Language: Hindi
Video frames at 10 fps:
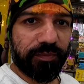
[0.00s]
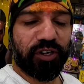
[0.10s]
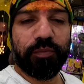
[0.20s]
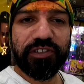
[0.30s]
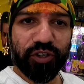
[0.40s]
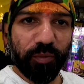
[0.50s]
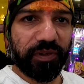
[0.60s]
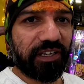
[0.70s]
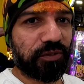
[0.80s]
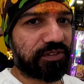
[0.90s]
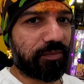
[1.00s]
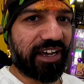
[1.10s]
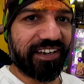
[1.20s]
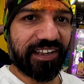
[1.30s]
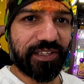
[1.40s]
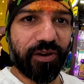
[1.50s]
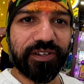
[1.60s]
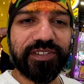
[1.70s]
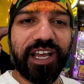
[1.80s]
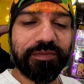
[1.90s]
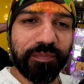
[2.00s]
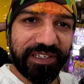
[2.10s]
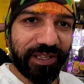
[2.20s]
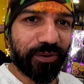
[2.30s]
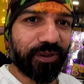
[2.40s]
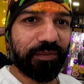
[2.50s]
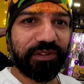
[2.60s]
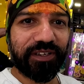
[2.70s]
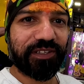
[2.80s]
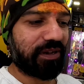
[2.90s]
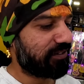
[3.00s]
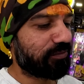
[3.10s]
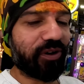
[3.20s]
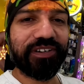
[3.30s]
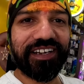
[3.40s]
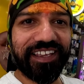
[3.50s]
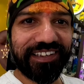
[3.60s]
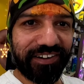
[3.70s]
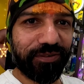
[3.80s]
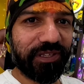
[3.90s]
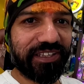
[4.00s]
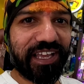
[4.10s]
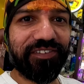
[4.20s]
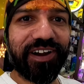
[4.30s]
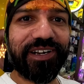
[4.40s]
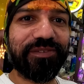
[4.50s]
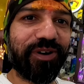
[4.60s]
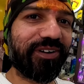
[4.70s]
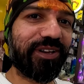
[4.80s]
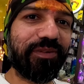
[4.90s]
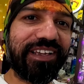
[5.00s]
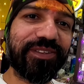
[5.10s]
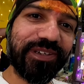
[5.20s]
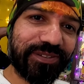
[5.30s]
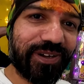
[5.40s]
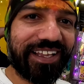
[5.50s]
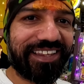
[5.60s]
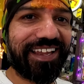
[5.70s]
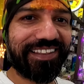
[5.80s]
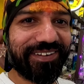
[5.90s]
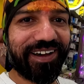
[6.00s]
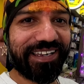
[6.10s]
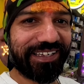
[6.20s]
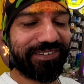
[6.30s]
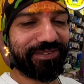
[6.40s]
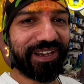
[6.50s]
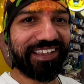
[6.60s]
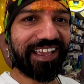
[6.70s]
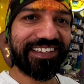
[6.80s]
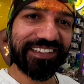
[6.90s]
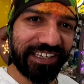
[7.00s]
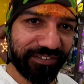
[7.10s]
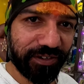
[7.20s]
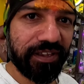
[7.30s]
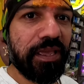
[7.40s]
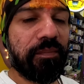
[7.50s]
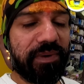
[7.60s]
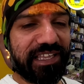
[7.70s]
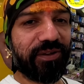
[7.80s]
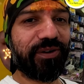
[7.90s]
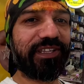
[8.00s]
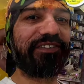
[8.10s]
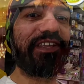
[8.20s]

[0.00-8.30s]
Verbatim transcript: से मेरे को अपनी शॉप के लिए कुछ सामान लेना था और साथ में भैया लोगों ने अपनी तरफ से भाई युवाओं का एक गिफ्ट भी दे दिया है वाटर बॉटल भाई तो इसको कहते हैं दिवाली गिफ्ट भाई ऐसे ऐसे गिफ्ट भैया लोगों की